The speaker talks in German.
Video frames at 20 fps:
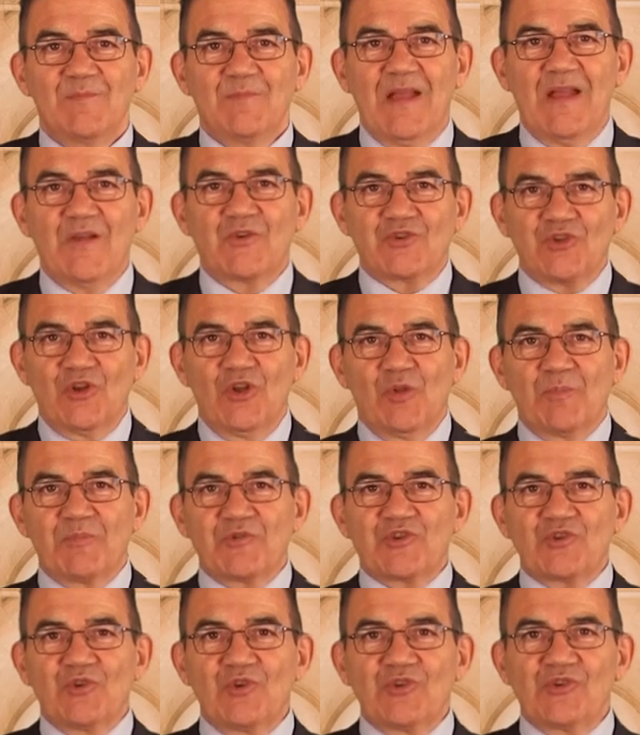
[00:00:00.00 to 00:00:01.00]

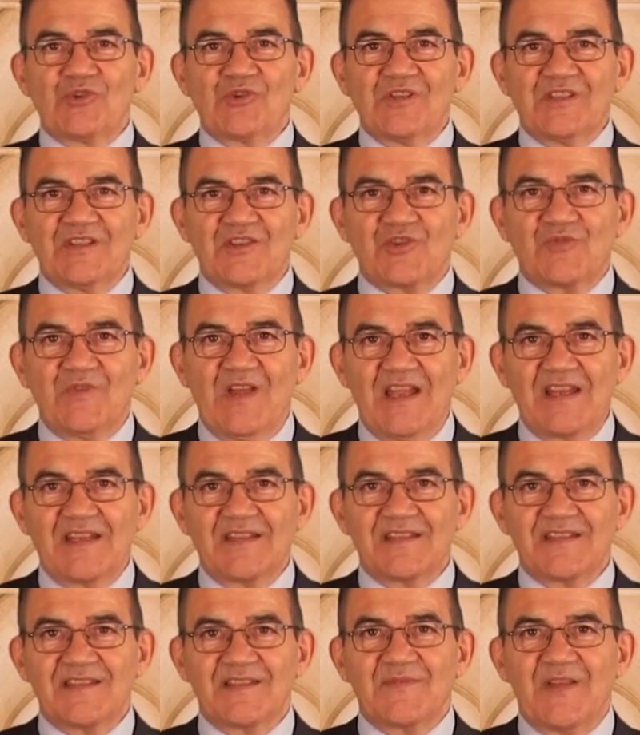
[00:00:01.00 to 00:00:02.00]
Pauschalbesteuerung in der
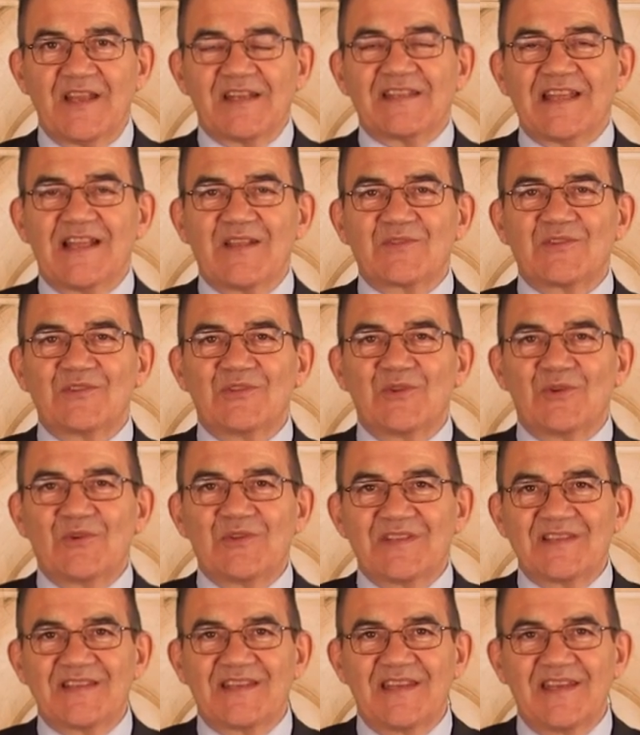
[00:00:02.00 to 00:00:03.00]
Schweiz
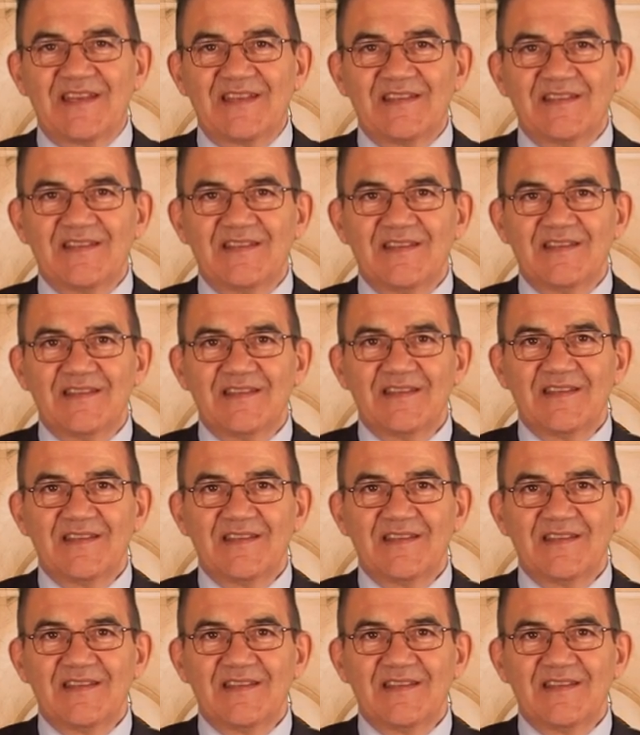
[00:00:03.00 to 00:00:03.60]
2019.